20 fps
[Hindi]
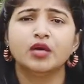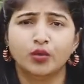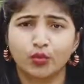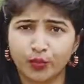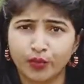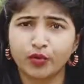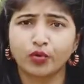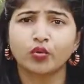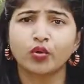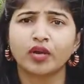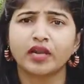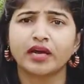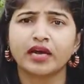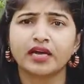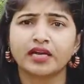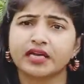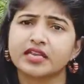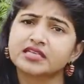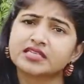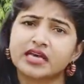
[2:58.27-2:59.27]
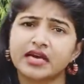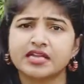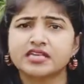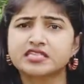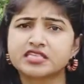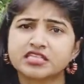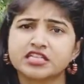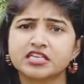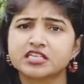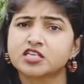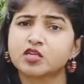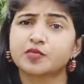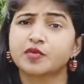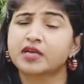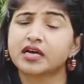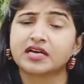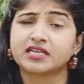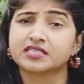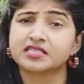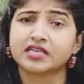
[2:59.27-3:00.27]
फिर उनको लगा कि अरे सारी जिंदगी सिर्फ
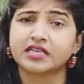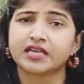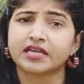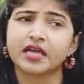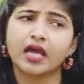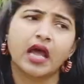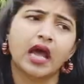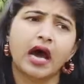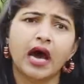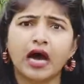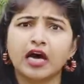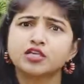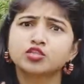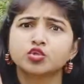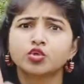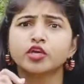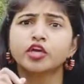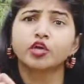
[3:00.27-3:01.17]
हंसते रहे आज तो ये